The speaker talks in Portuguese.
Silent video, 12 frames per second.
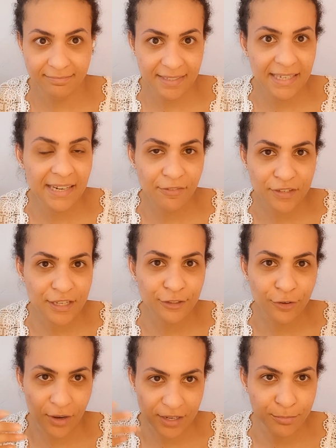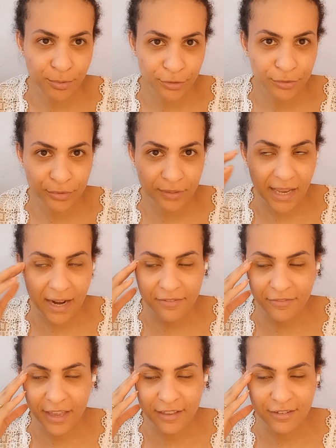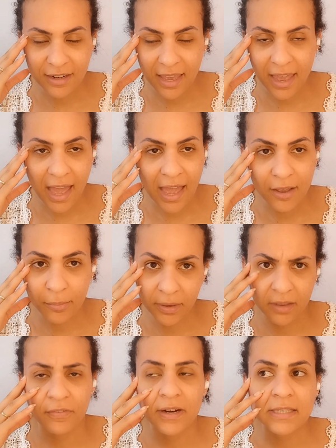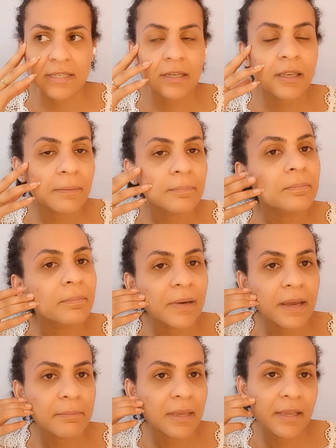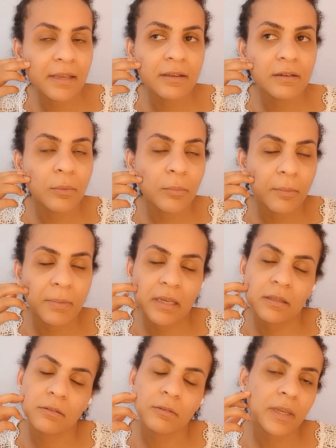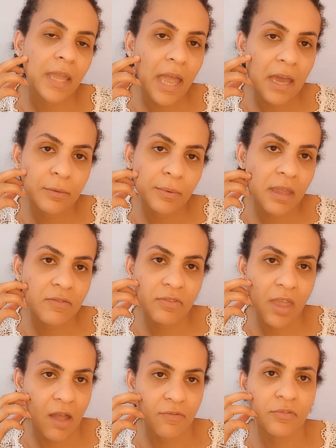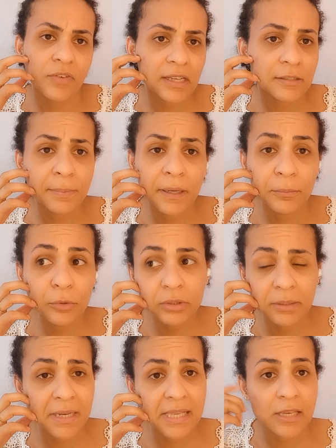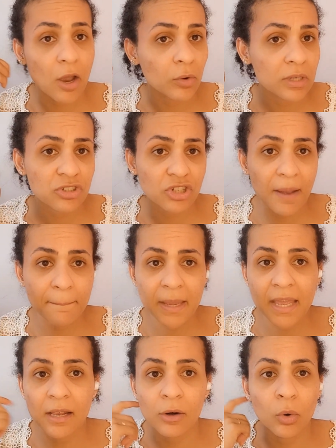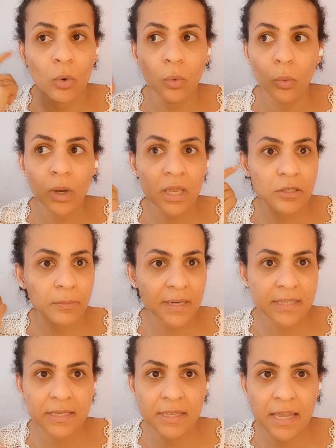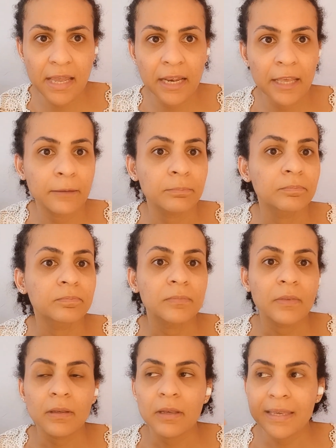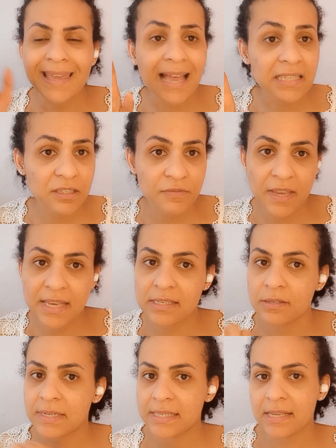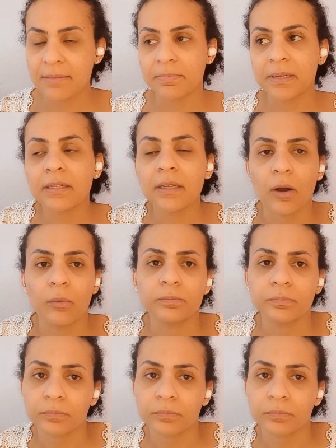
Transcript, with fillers: queria fazer troca no produto que ela vende, né? Aí eu peguei e falei assim, pra mim, no momento não quero, porque é inviável. Eu faço permuta, mas assim, ó, coisa de cabelo, unha, sobrancelha. E às vezes, não é sempre não.